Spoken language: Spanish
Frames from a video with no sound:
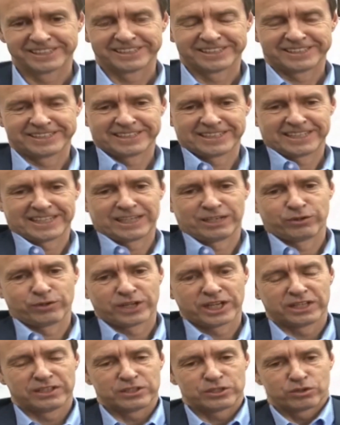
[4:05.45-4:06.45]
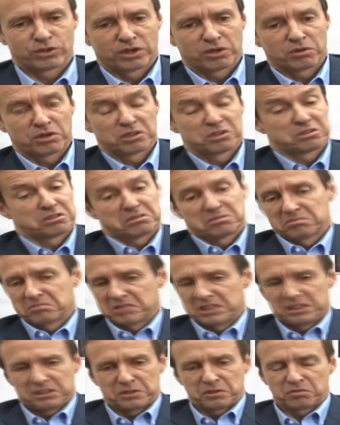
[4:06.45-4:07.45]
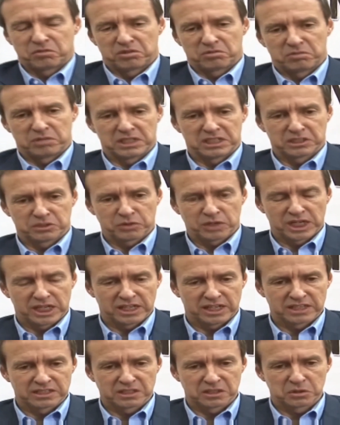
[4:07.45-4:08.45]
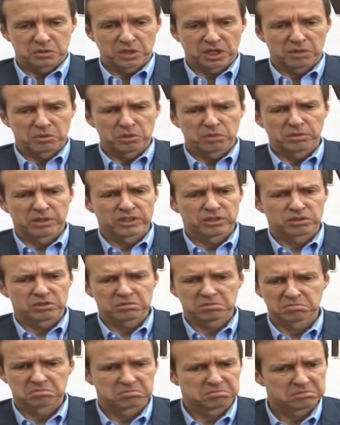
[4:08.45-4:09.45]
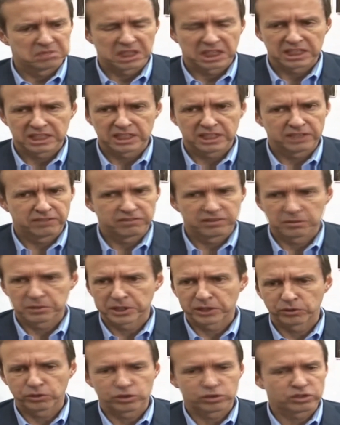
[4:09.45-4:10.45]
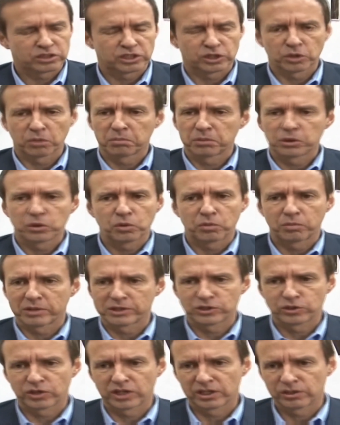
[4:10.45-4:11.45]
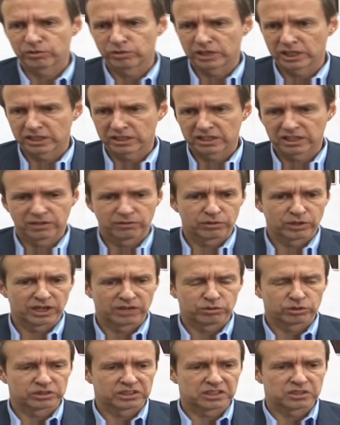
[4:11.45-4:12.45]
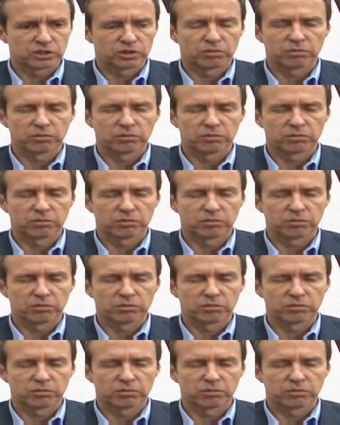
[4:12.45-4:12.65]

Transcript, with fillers: eso lo podemos resolver, ¿no es cierto? Dice así, y todos le asienten, pero él principalmente miraba a Jerjes Justiniano,